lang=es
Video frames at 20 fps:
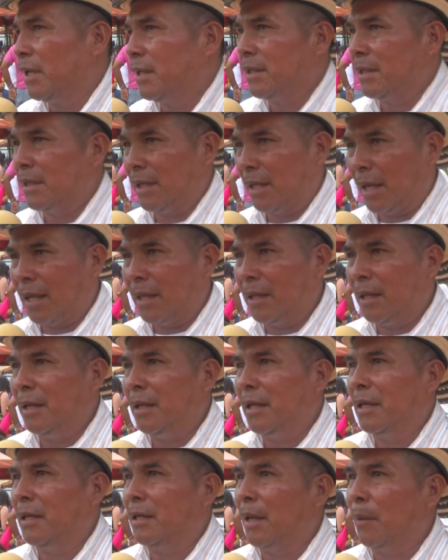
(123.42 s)
necesidades y
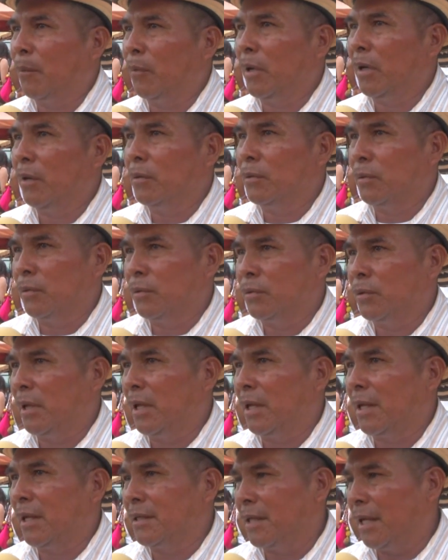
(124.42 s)
necesitamos que nos
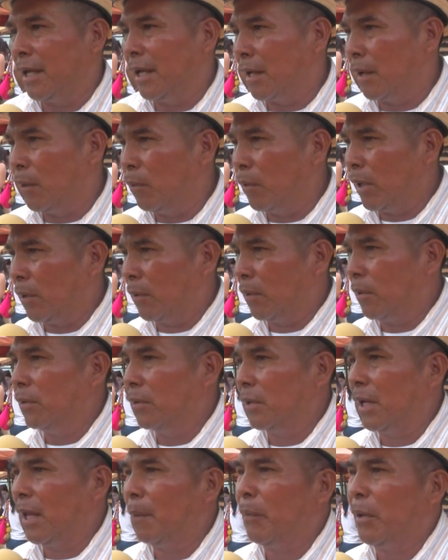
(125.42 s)
solucione tan siquiera una, dos
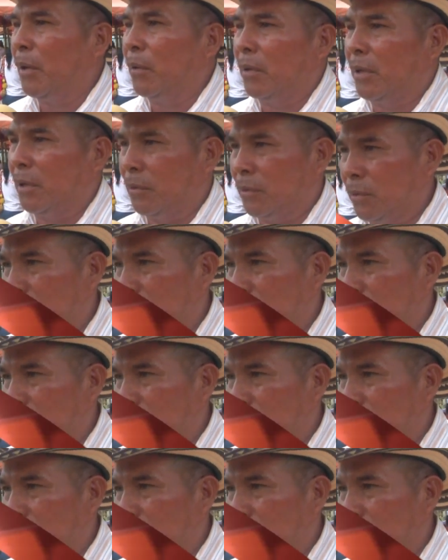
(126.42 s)
o tres, pero que nos